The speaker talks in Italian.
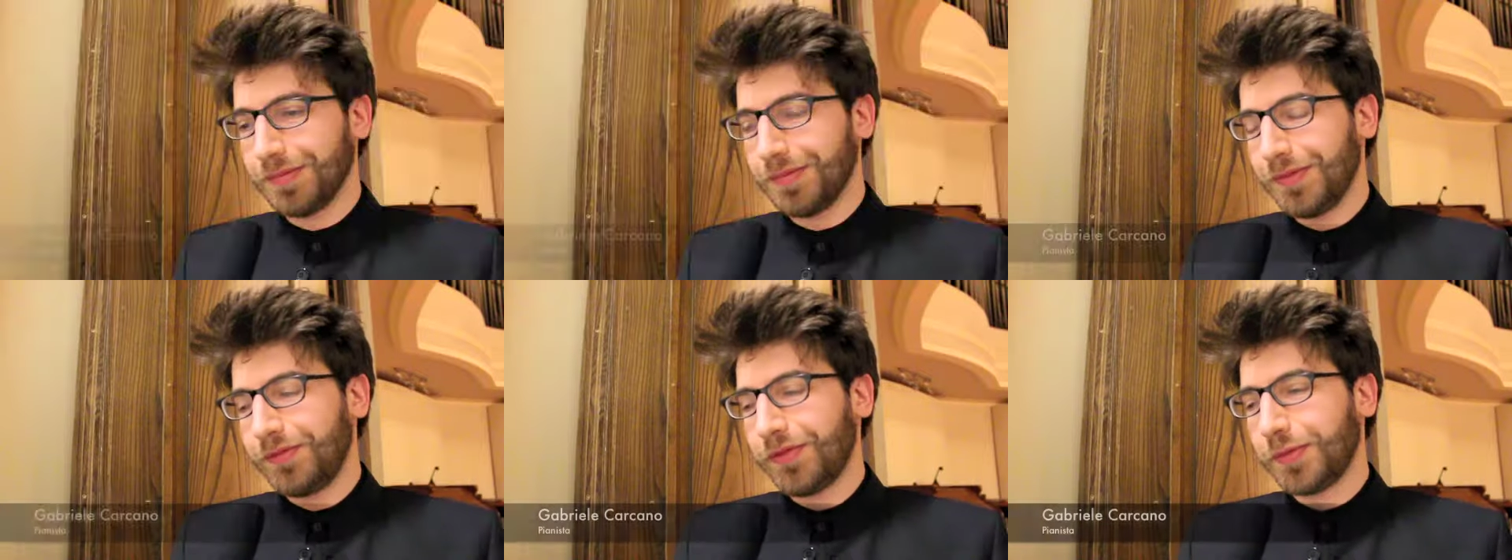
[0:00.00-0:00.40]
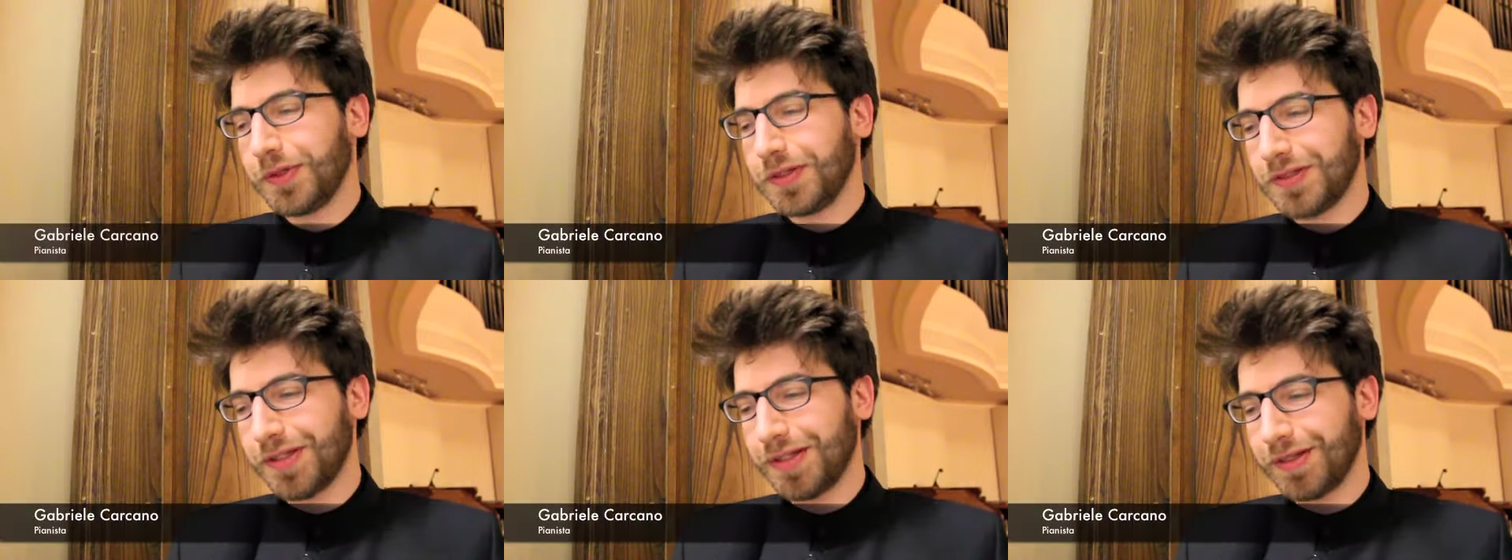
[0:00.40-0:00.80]
Mi fa
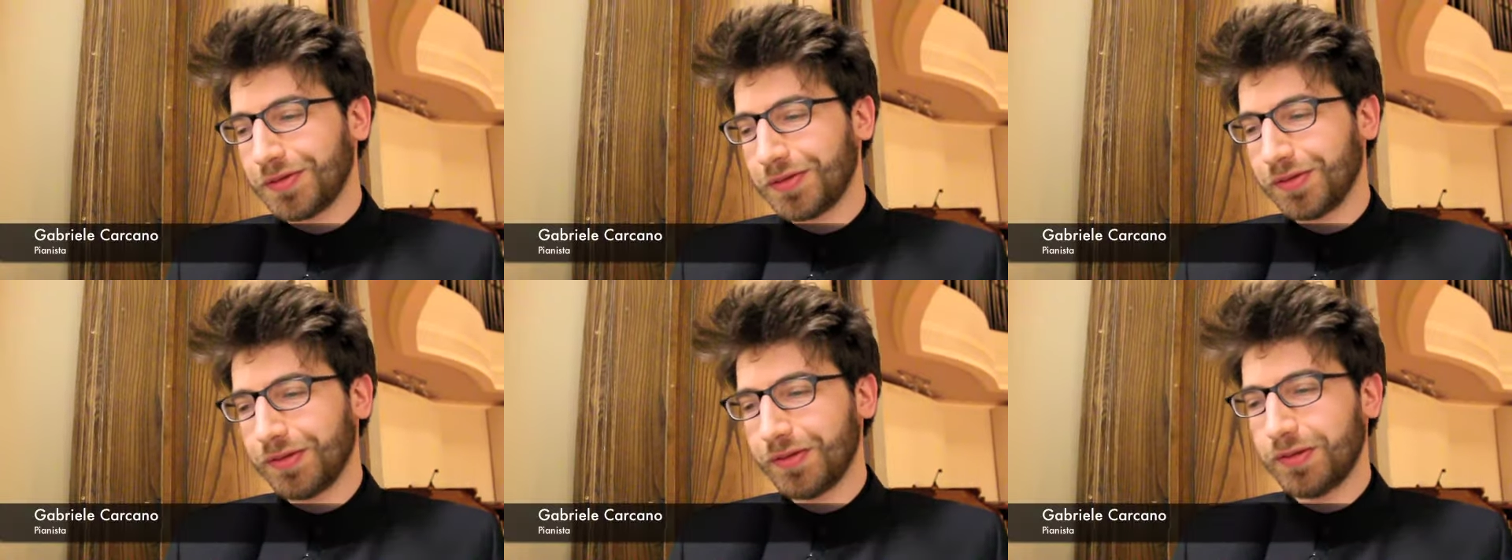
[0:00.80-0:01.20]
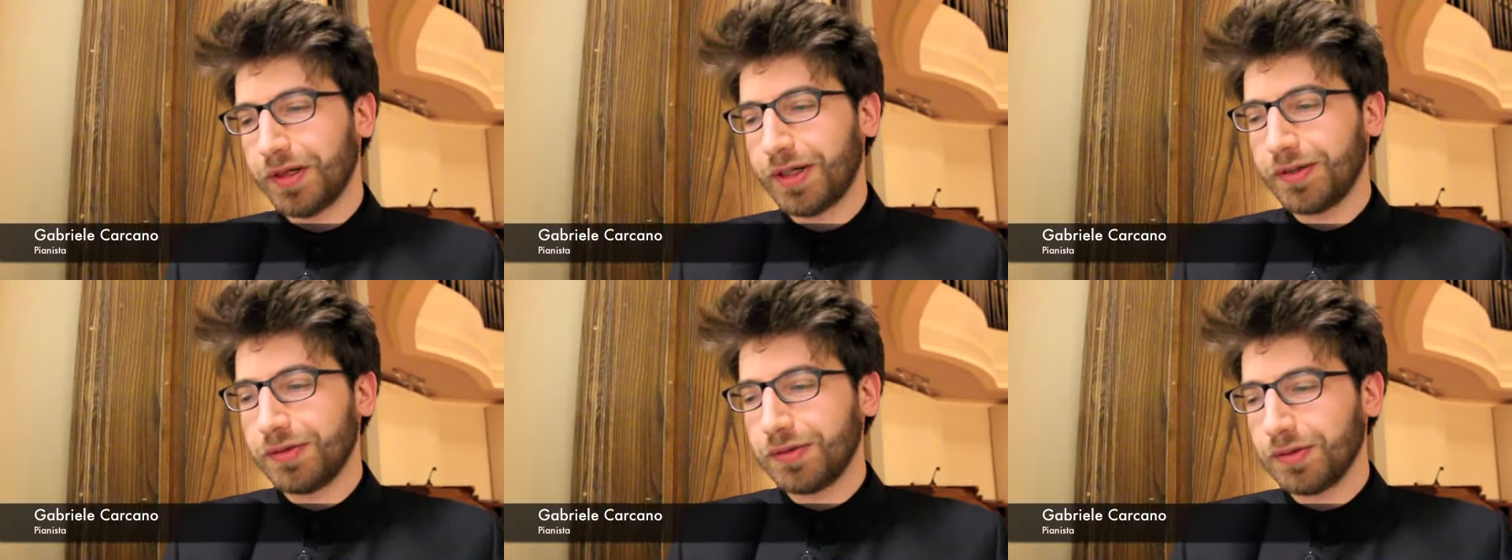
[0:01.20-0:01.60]
piacere, sono
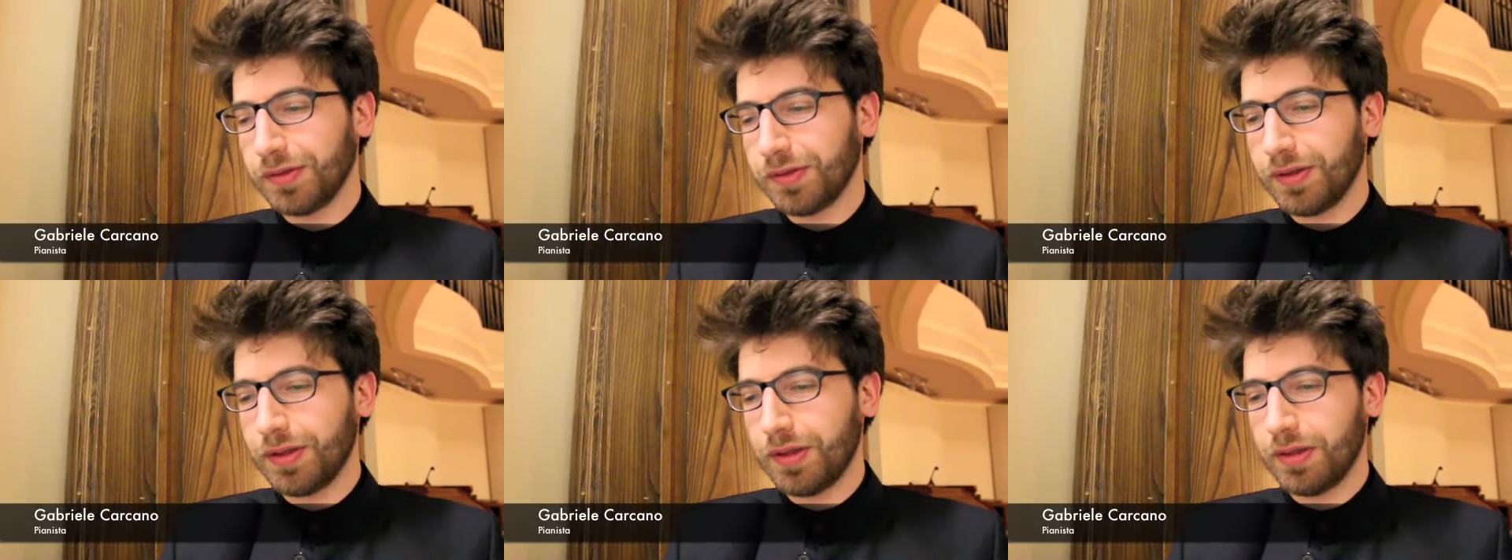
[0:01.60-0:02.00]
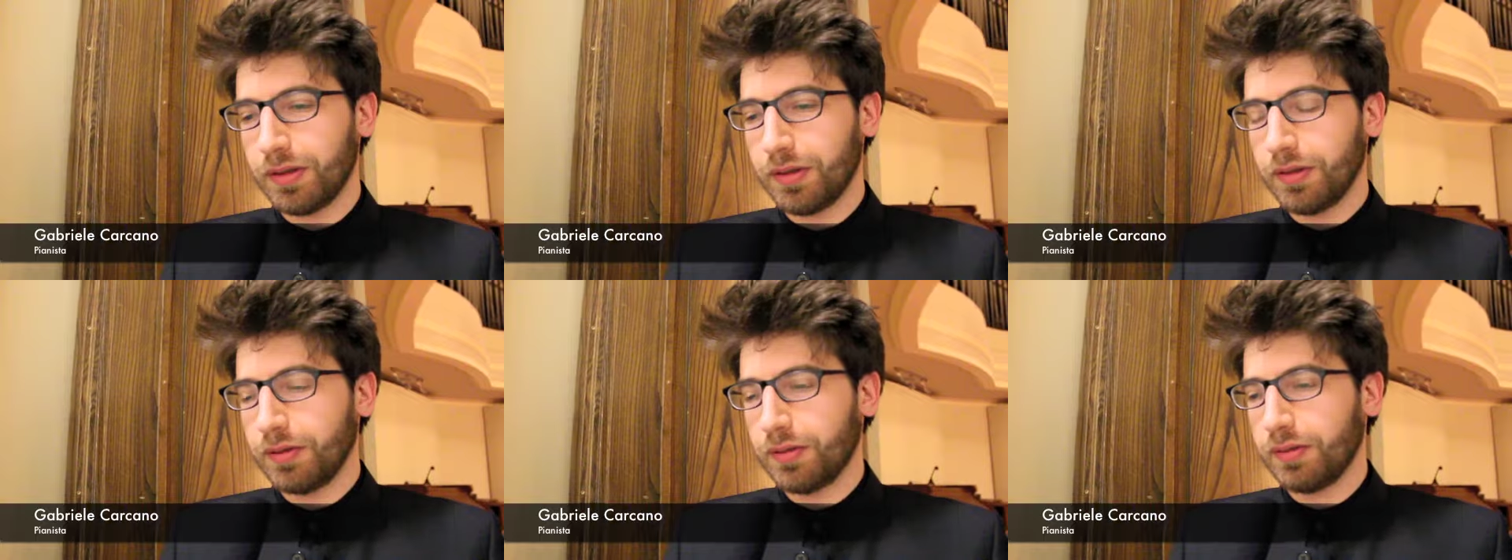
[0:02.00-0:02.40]
onorato e
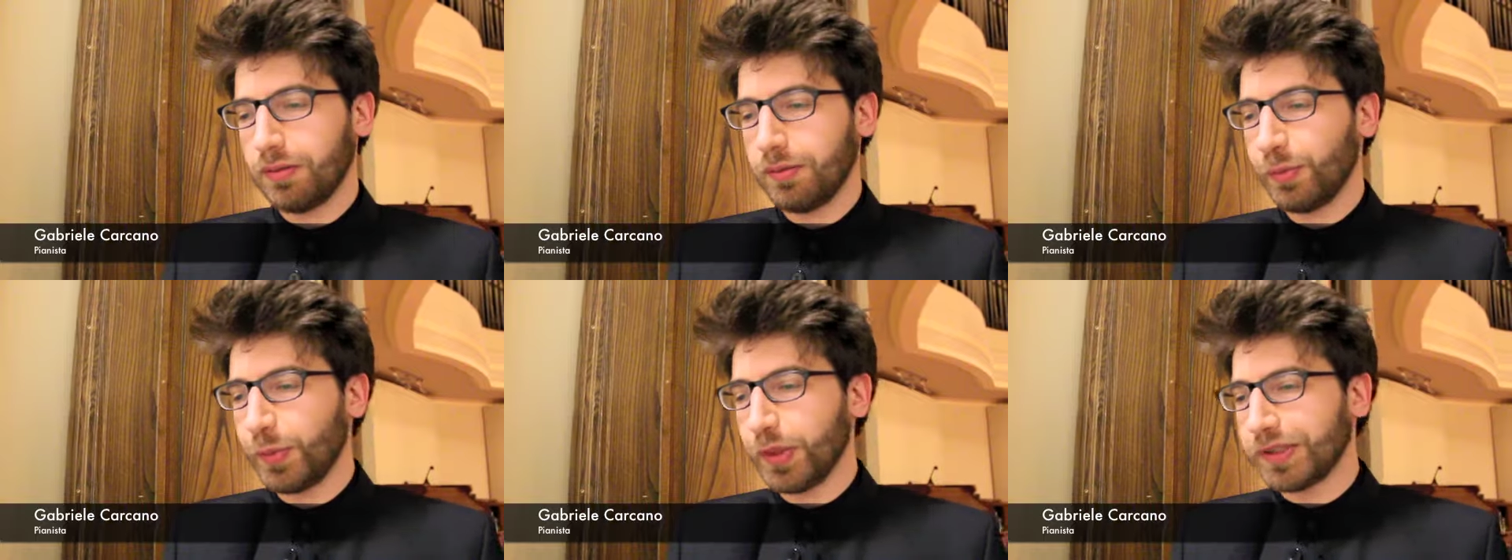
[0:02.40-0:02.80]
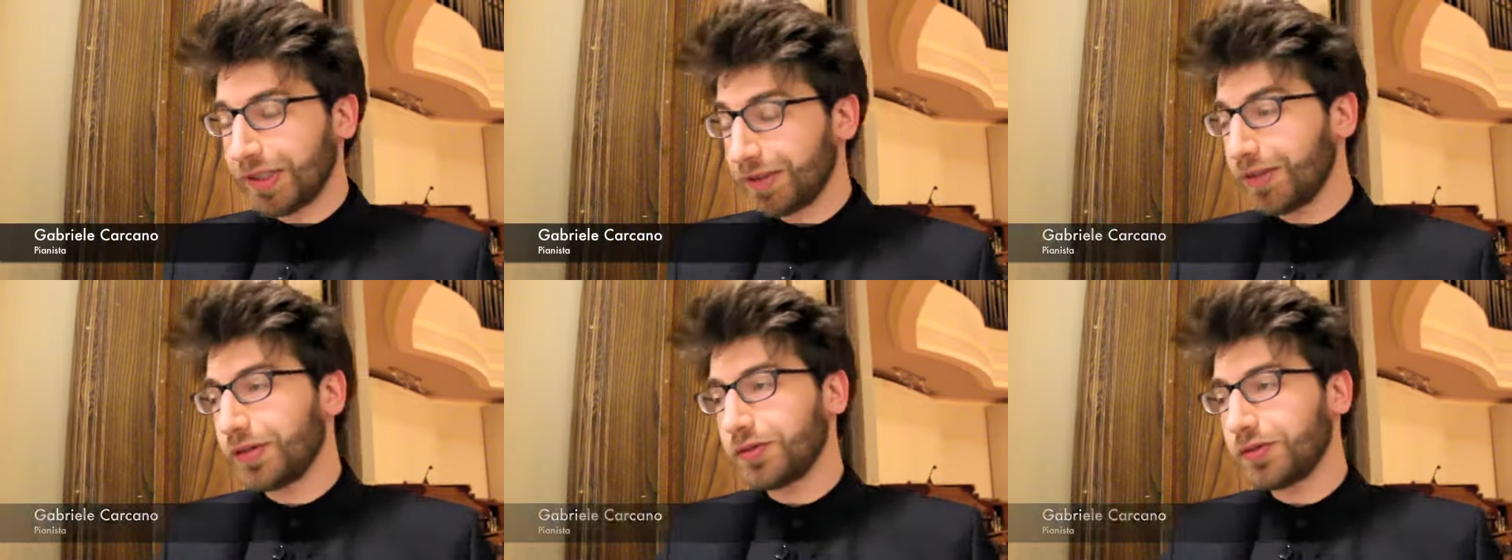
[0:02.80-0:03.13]
eh, per tante